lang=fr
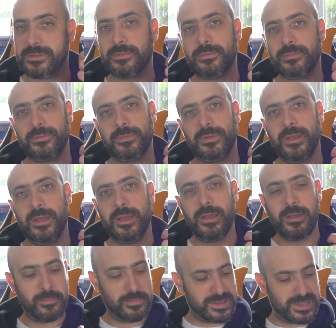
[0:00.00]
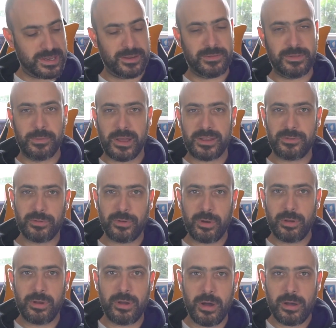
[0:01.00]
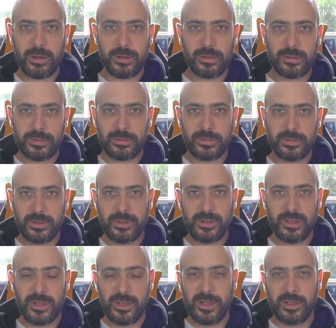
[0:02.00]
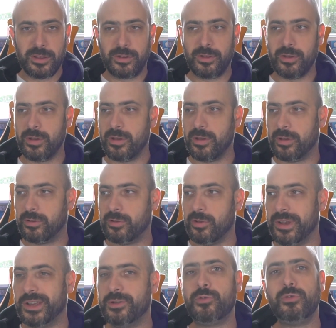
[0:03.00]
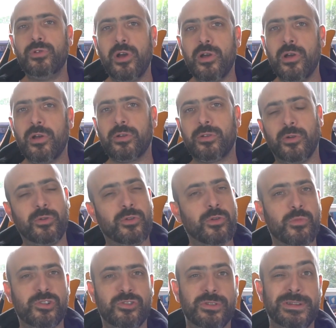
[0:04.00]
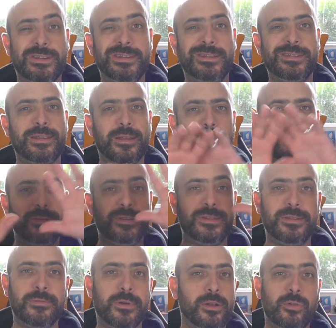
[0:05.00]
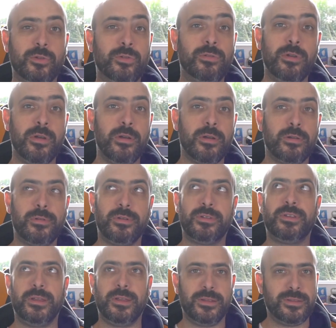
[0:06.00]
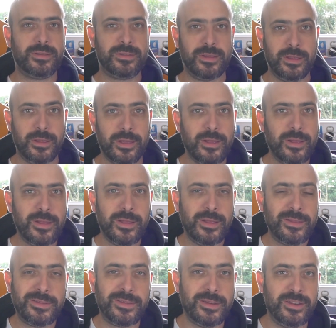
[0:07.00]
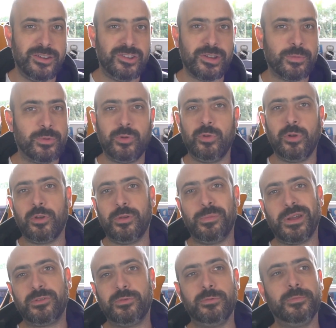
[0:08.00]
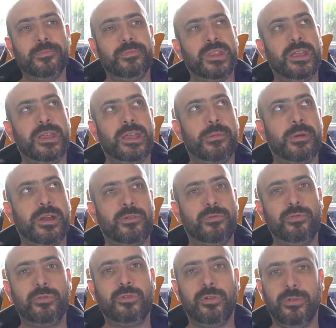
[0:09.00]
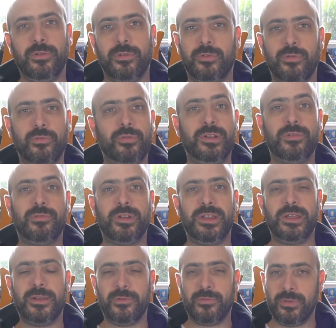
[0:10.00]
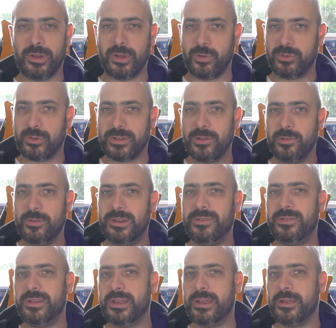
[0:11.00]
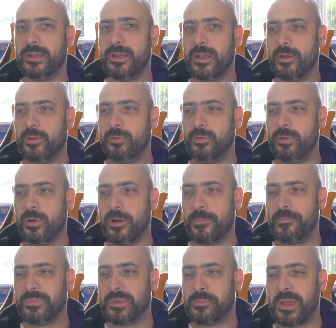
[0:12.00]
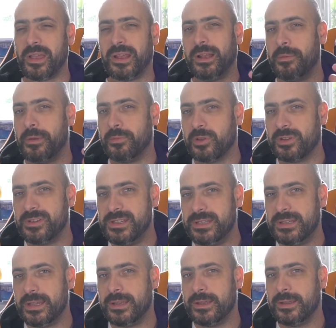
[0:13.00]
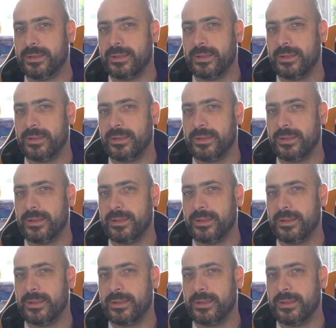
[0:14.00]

sons, mais c'est des vibrations dans le corps que, les couleurs, que, moi je dis c'est un festival de couleurs, c'est des gerbes de couleurs de partout, et eh bien vous, que, vous les voyez, vous les ressentez unifiés, ou euh, pas avec la même densité,